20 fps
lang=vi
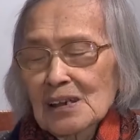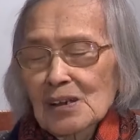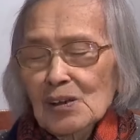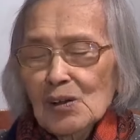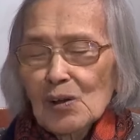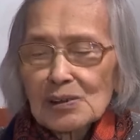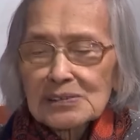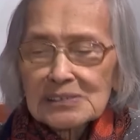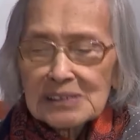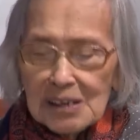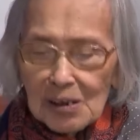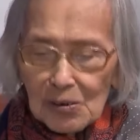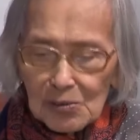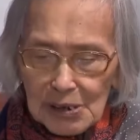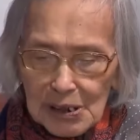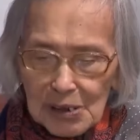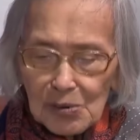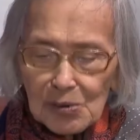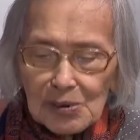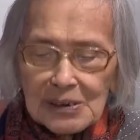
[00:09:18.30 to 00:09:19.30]
có nhiều
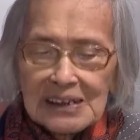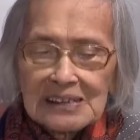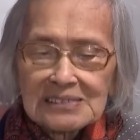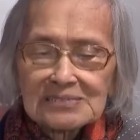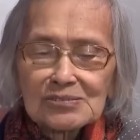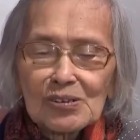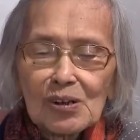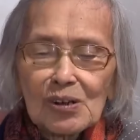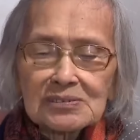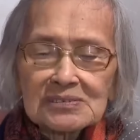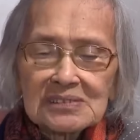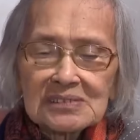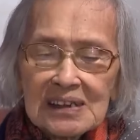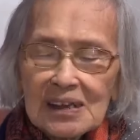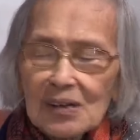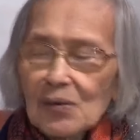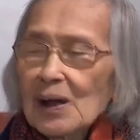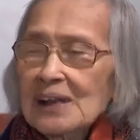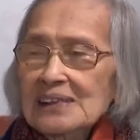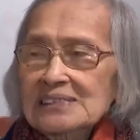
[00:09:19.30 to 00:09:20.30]
điều kiện tốt để
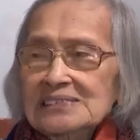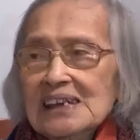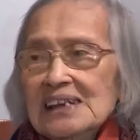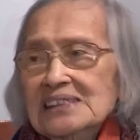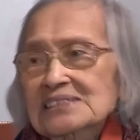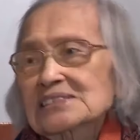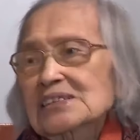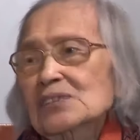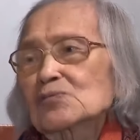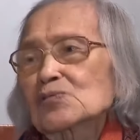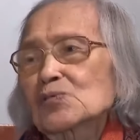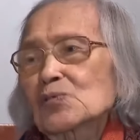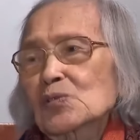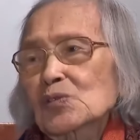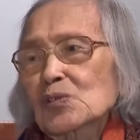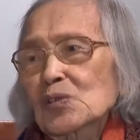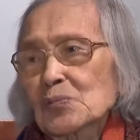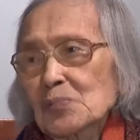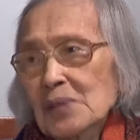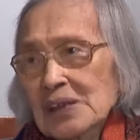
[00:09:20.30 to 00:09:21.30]
hoàn thành nhiệm vụ
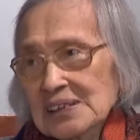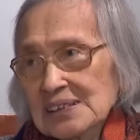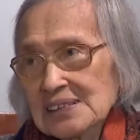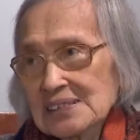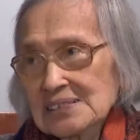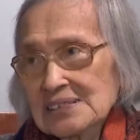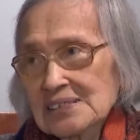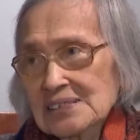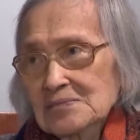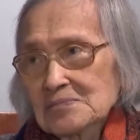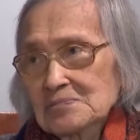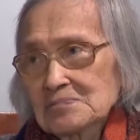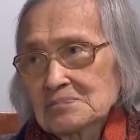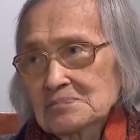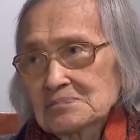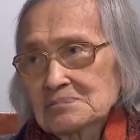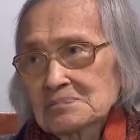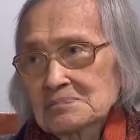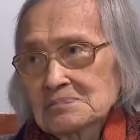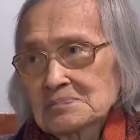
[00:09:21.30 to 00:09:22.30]
của mình
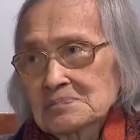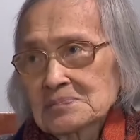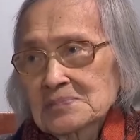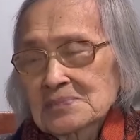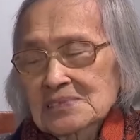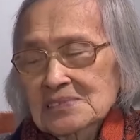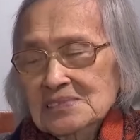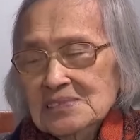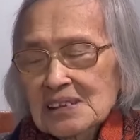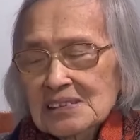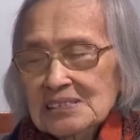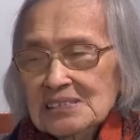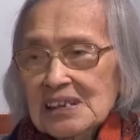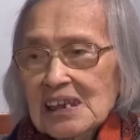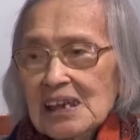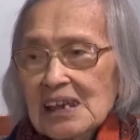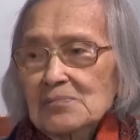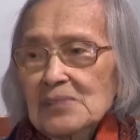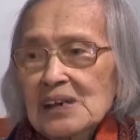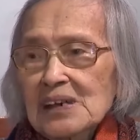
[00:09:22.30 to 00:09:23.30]
thì chị
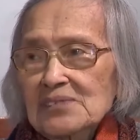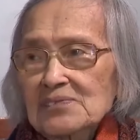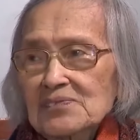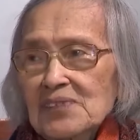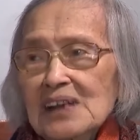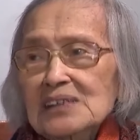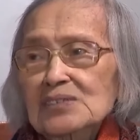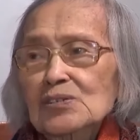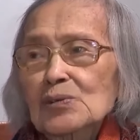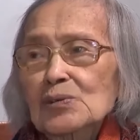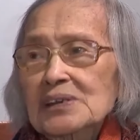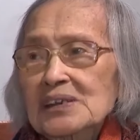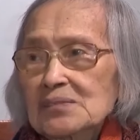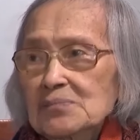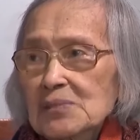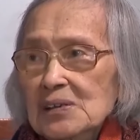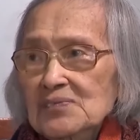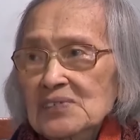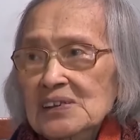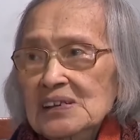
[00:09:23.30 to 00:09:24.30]
em hãy phát huy
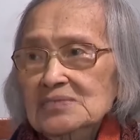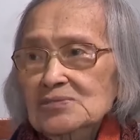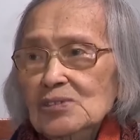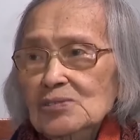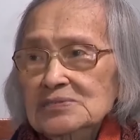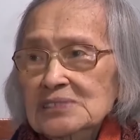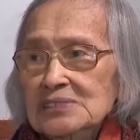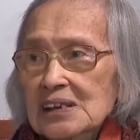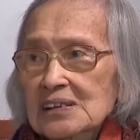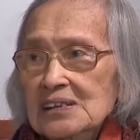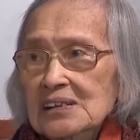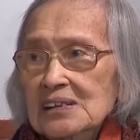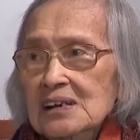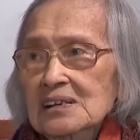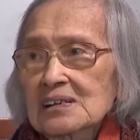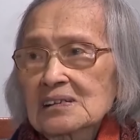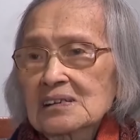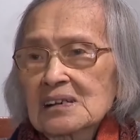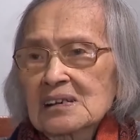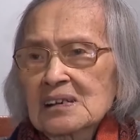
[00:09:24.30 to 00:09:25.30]
bởi vì tôi tin là
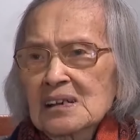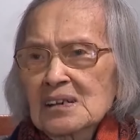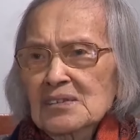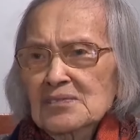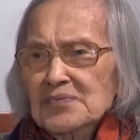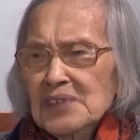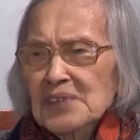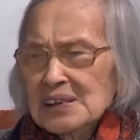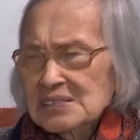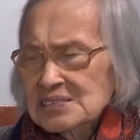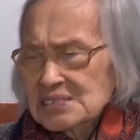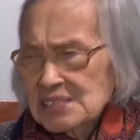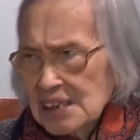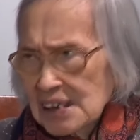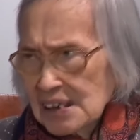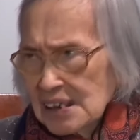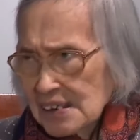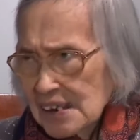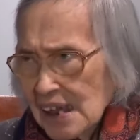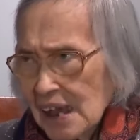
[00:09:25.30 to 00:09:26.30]
việc
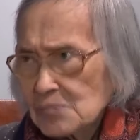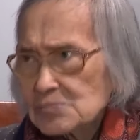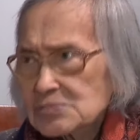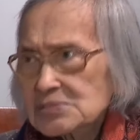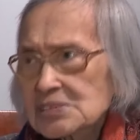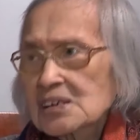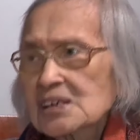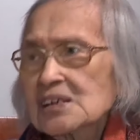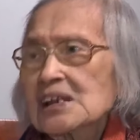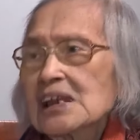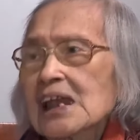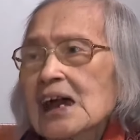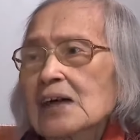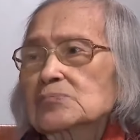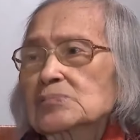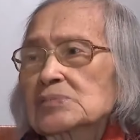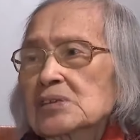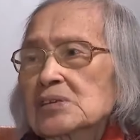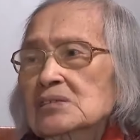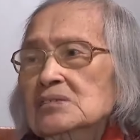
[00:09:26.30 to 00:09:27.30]
gì nam giới
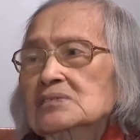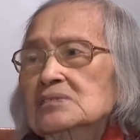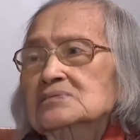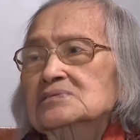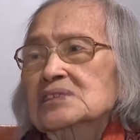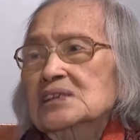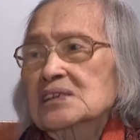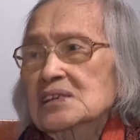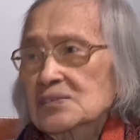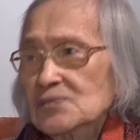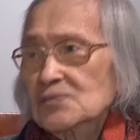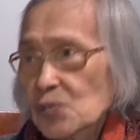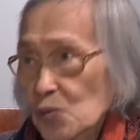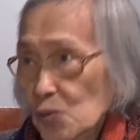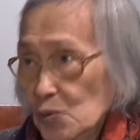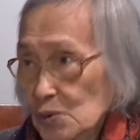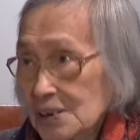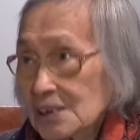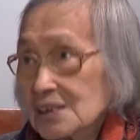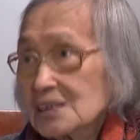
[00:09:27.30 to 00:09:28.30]
làm được thì
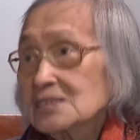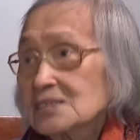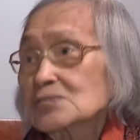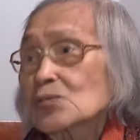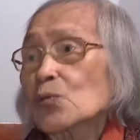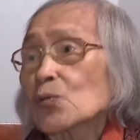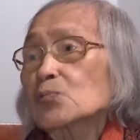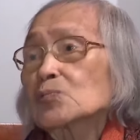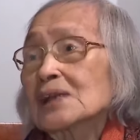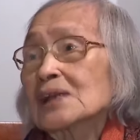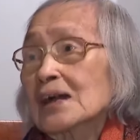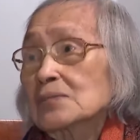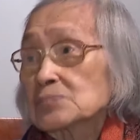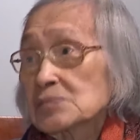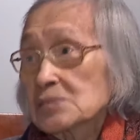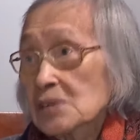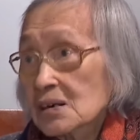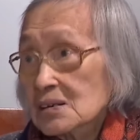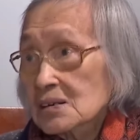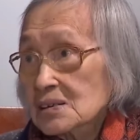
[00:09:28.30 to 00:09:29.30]
phụ nữ cũng làm
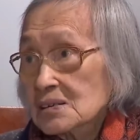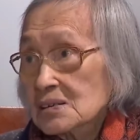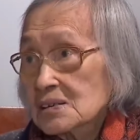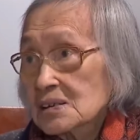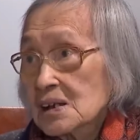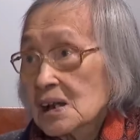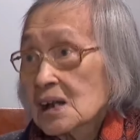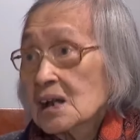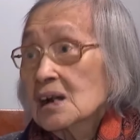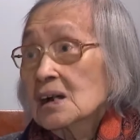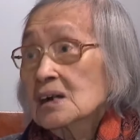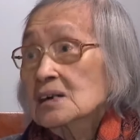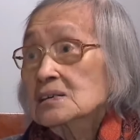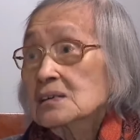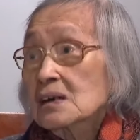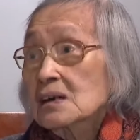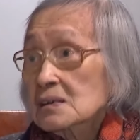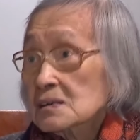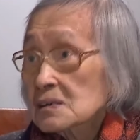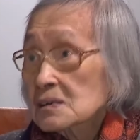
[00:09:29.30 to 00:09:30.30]
được
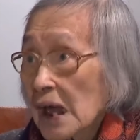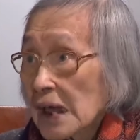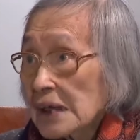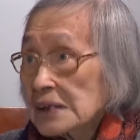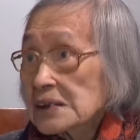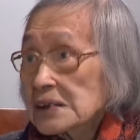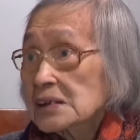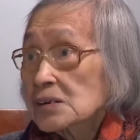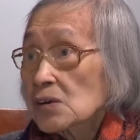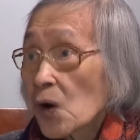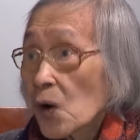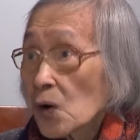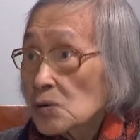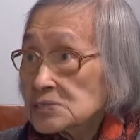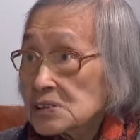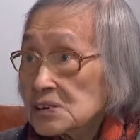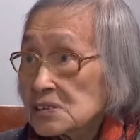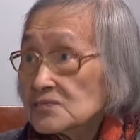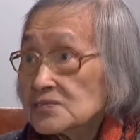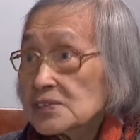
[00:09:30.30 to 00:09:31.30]
ngược lại lại có
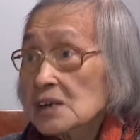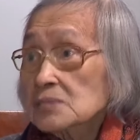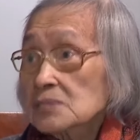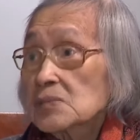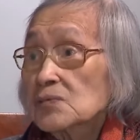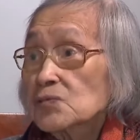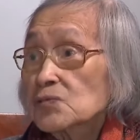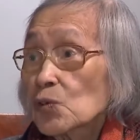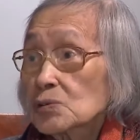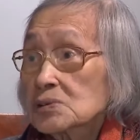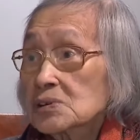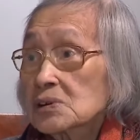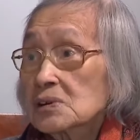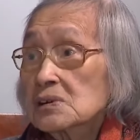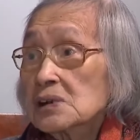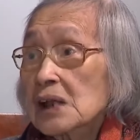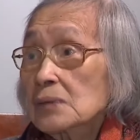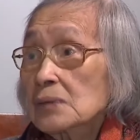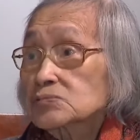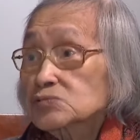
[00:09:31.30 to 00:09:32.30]
những việc mà phụ nữ
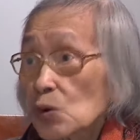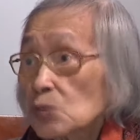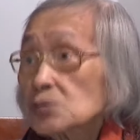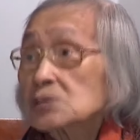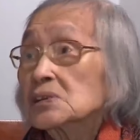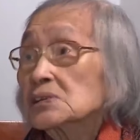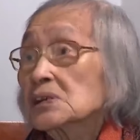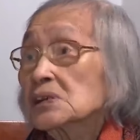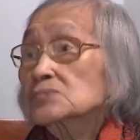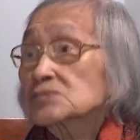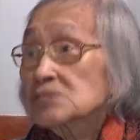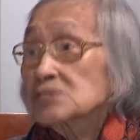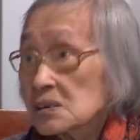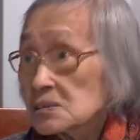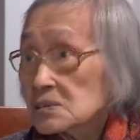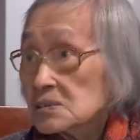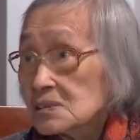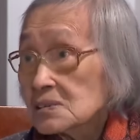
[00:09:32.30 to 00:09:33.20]
làm tốt hơn nam giới